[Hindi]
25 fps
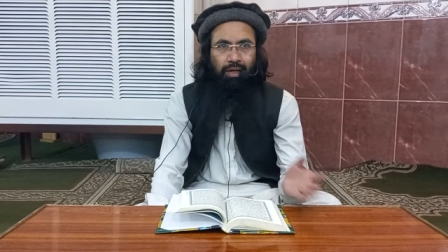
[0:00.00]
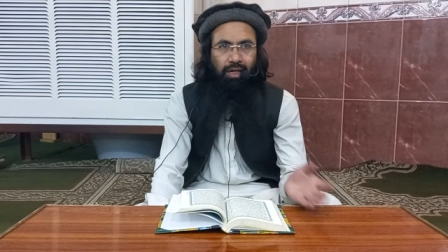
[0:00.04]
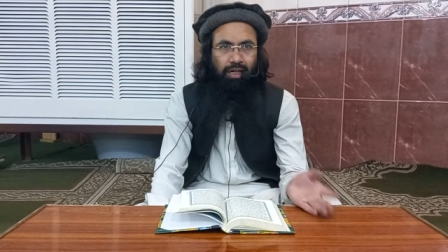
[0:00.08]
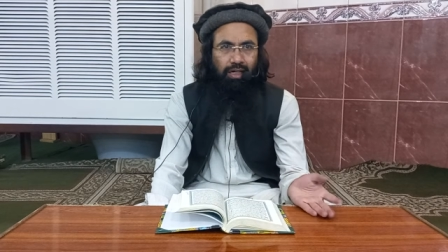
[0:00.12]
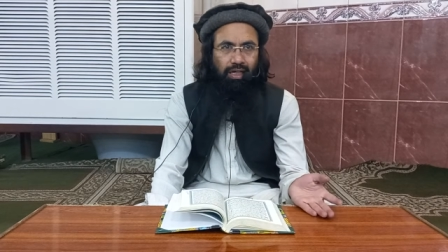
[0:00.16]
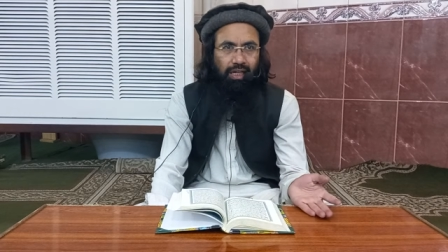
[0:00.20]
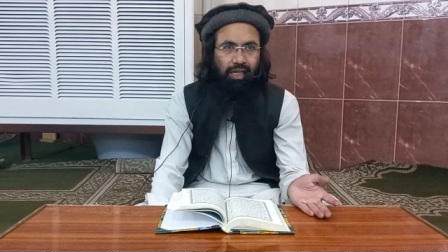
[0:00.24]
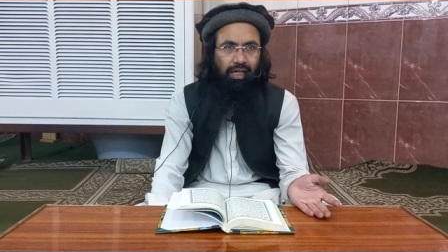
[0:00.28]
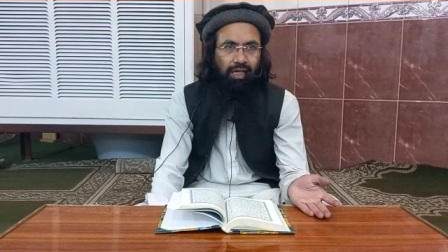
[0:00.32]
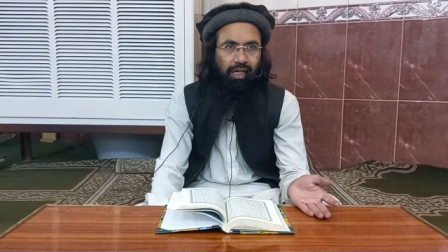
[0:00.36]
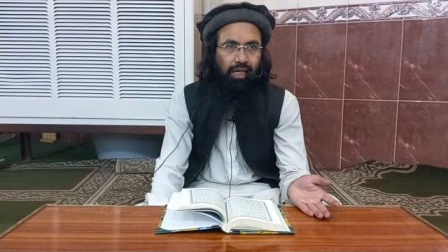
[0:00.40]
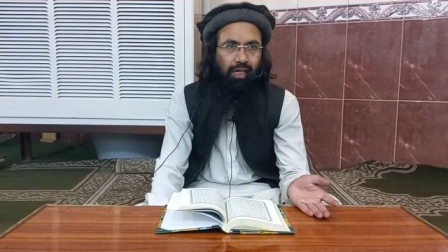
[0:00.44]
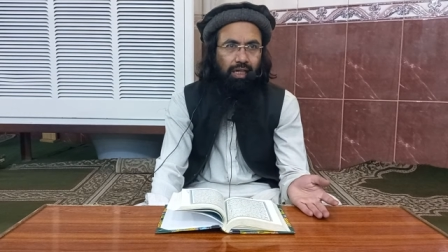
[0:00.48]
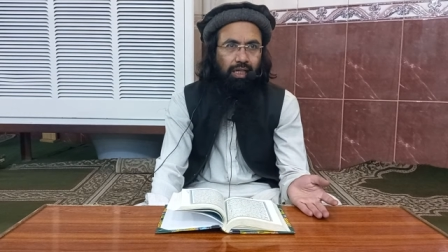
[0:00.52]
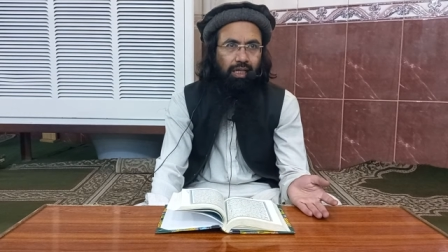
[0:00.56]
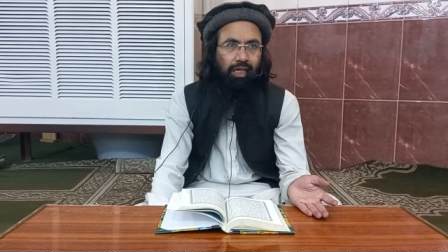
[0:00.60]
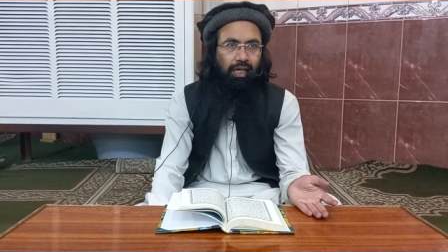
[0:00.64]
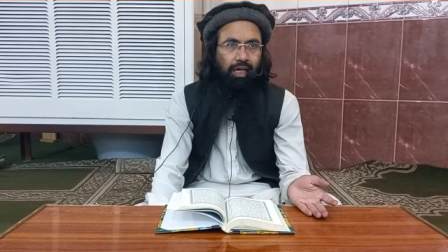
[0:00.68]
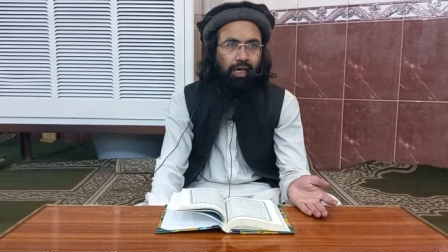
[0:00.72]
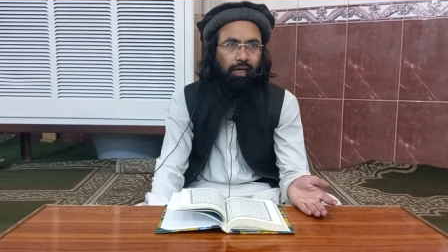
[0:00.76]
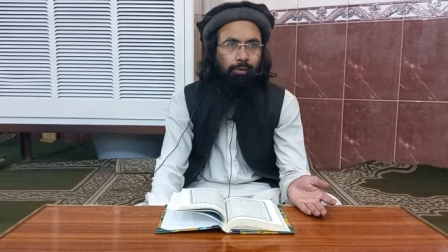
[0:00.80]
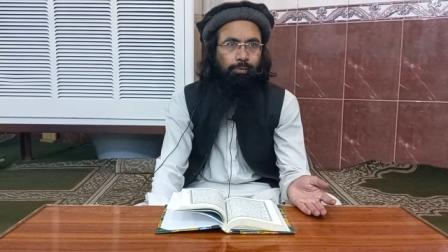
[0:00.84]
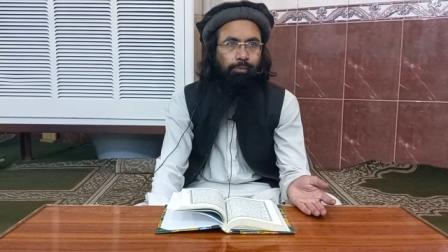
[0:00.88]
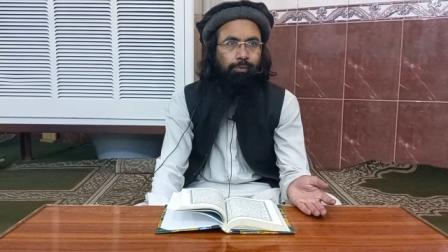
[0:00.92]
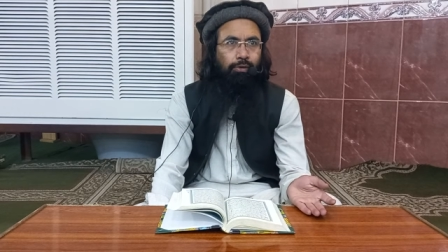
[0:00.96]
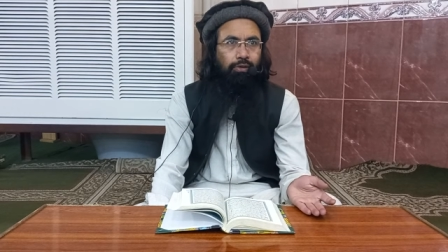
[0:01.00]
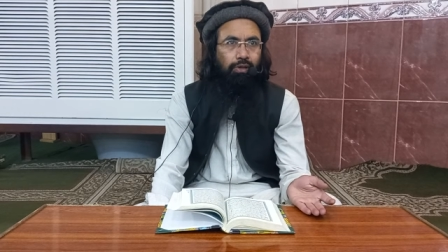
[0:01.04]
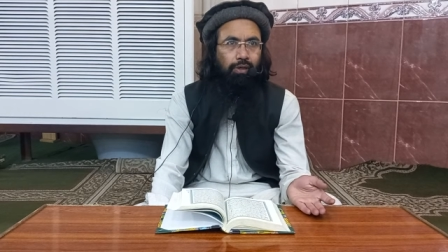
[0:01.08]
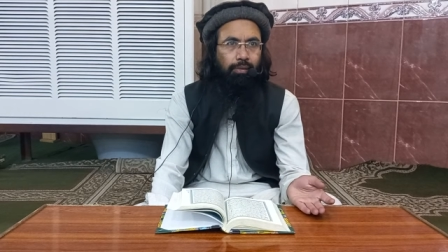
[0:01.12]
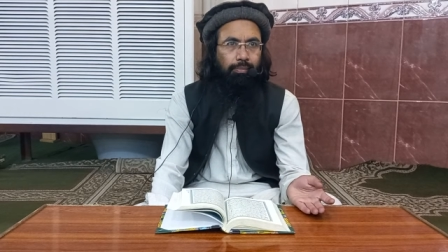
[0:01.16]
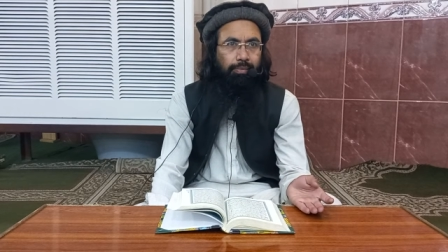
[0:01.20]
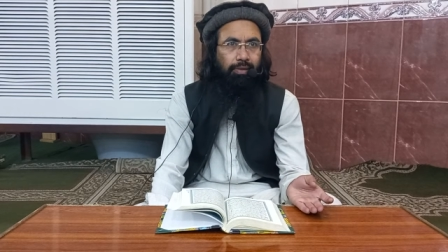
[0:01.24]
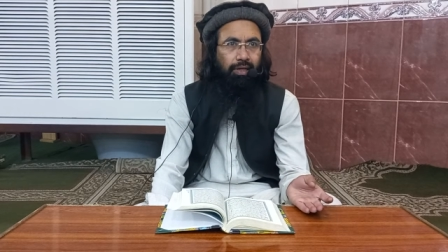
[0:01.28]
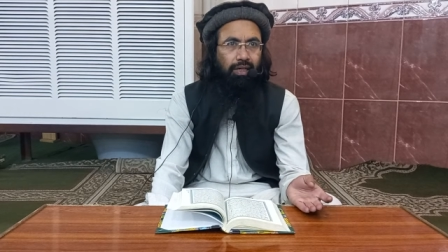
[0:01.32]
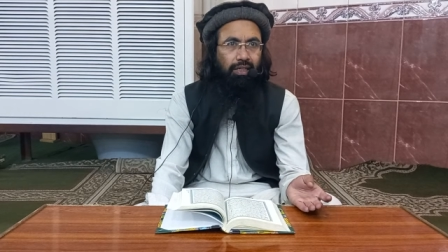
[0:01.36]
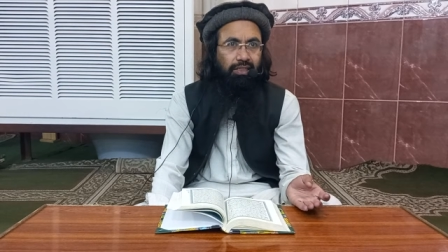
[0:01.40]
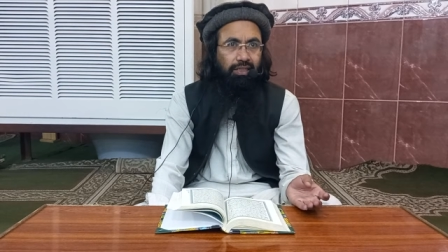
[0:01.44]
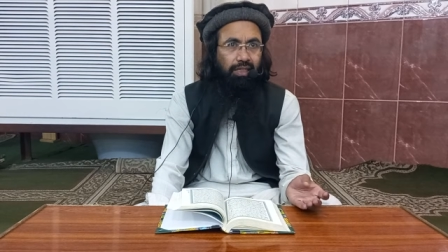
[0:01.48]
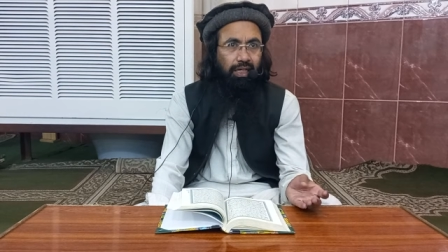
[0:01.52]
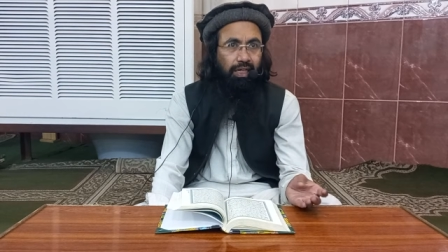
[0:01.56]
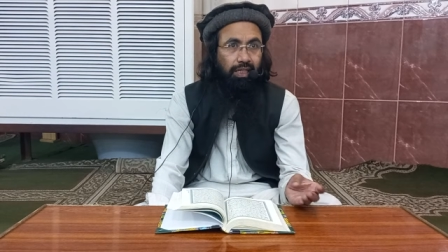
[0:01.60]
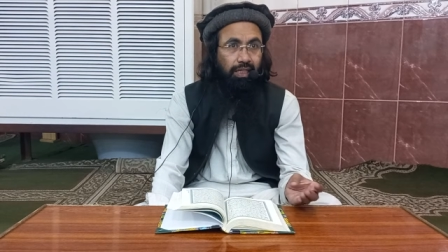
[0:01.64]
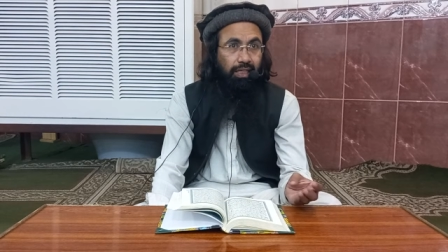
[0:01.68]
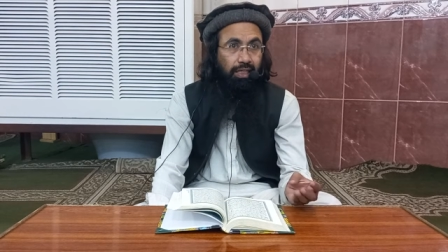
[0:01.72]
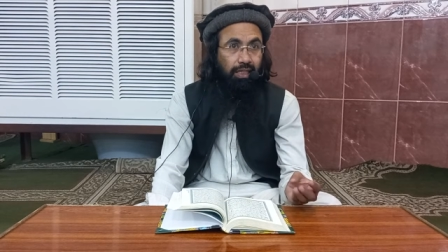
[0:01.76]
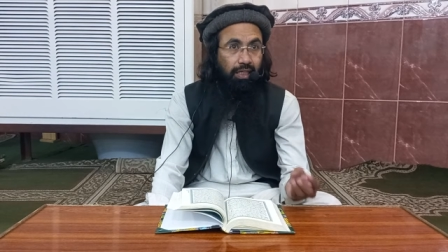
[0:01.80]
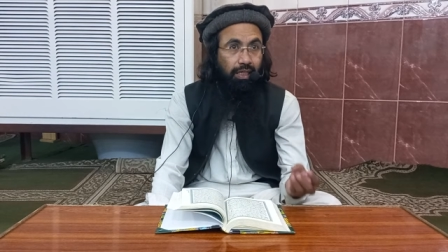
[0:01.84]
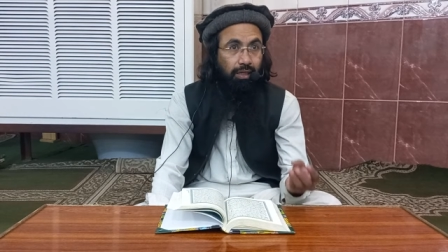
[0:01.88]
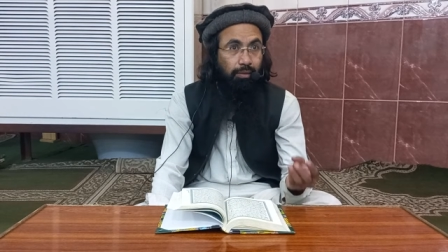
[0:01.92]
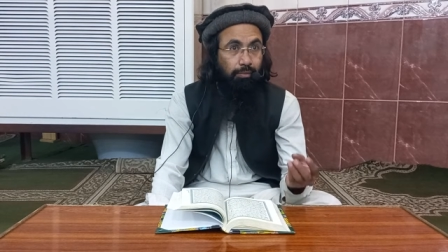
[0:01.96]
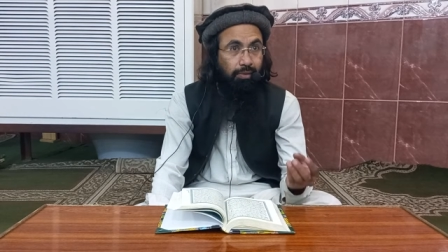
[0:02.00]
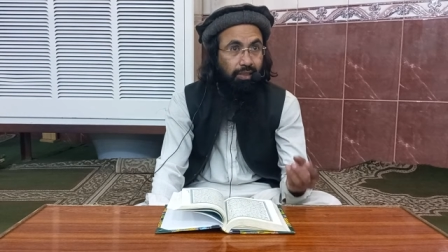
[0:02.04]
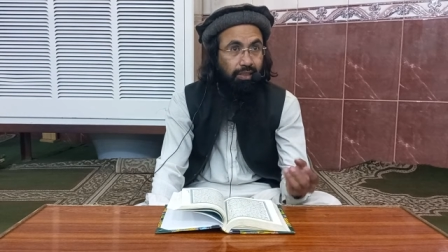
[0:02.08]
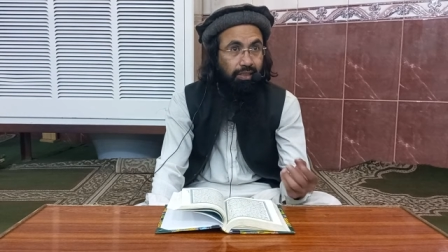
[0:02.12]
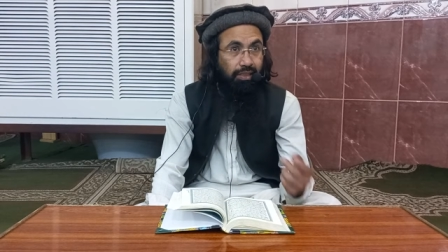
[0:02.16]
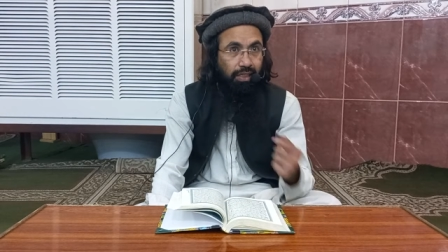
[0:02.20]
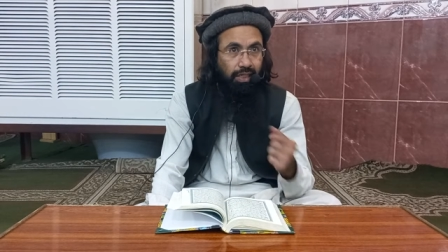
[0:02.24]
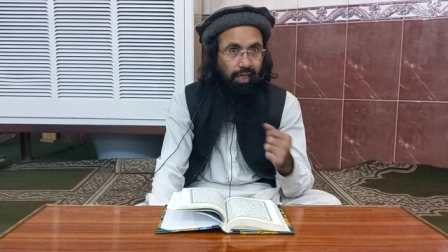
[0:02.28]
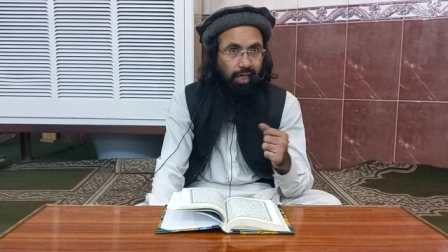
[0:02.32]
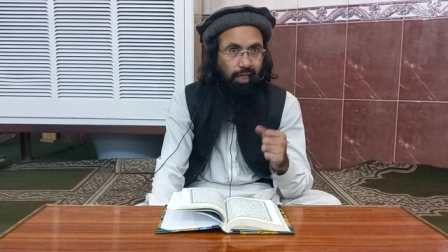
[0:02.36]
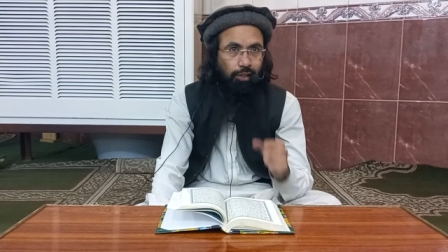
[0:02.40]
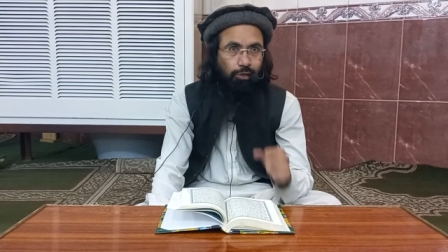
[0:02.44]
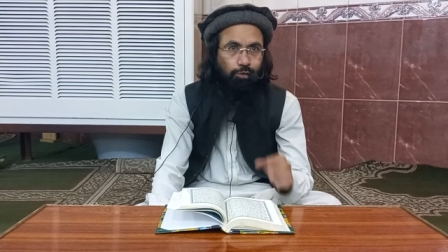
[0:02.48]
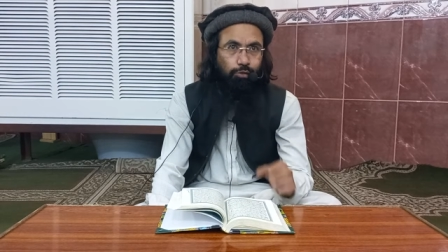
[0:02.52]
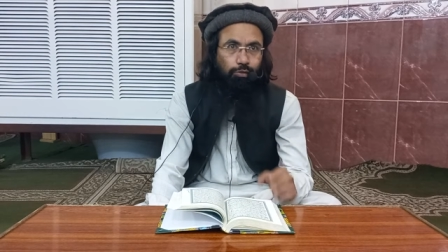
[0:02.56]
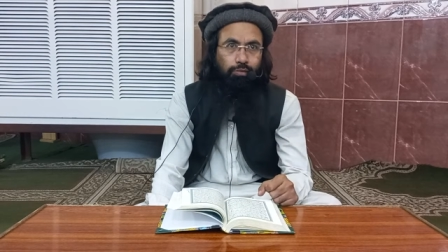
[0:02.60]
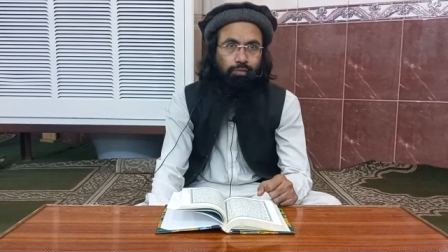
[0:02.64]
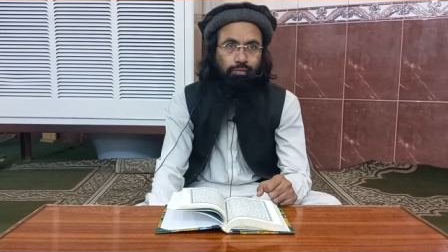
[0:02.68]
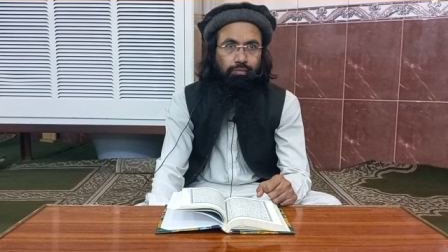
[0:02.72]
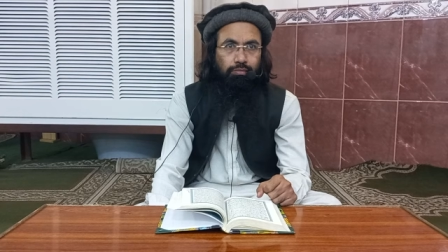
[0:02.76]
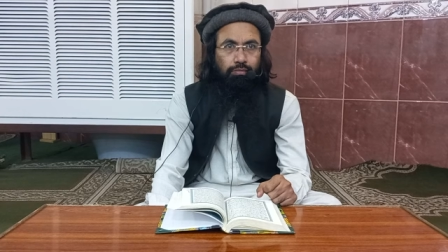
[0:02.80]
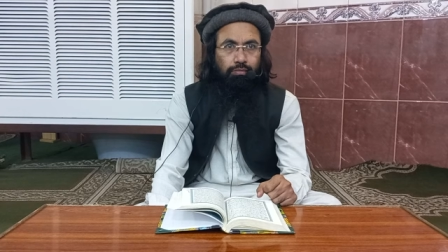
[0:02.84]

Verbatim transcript: मांगने के लिए अरबों के पास आए थे कि हमें जगह दो